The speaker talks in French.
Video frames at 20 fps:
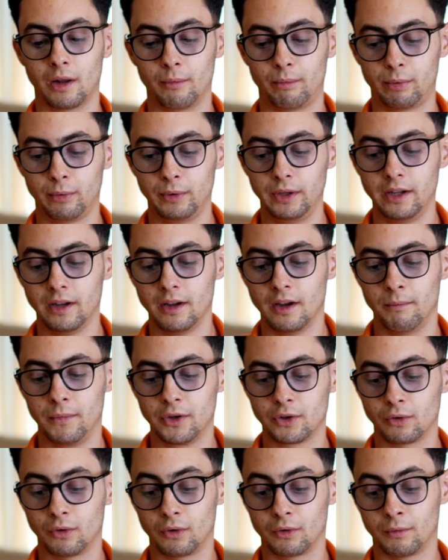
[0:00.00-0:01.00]
la pluie, mais
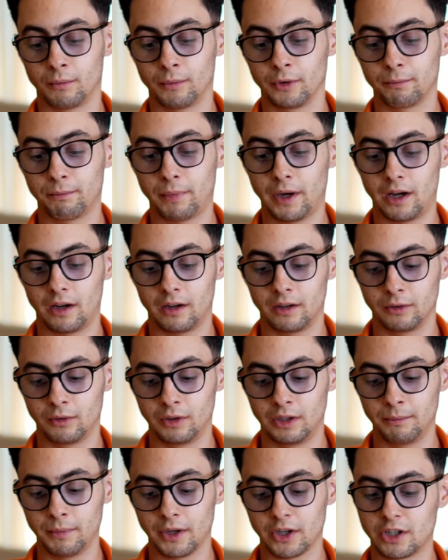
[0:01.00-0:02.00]
je ne recommande pas de
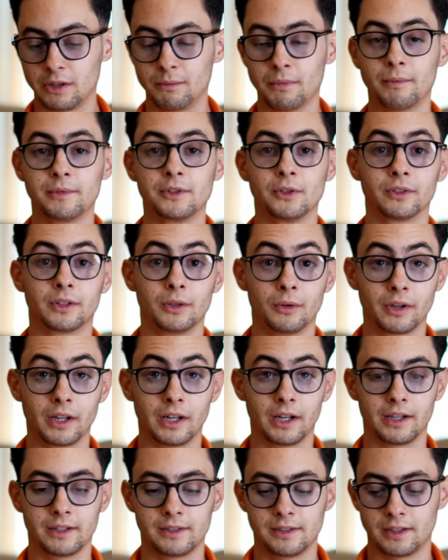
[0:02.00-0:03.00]
l'immerger, même si en théorie
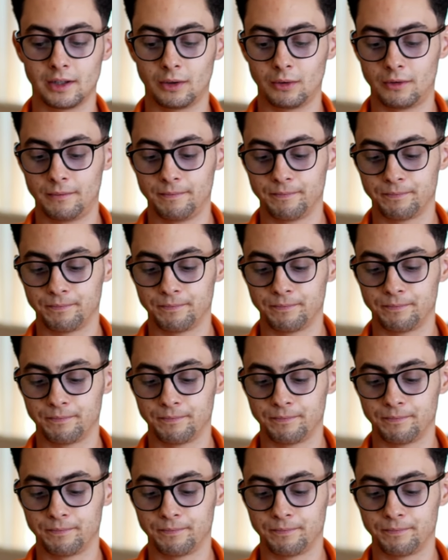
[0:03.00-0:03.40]
elle résiste à l'eau.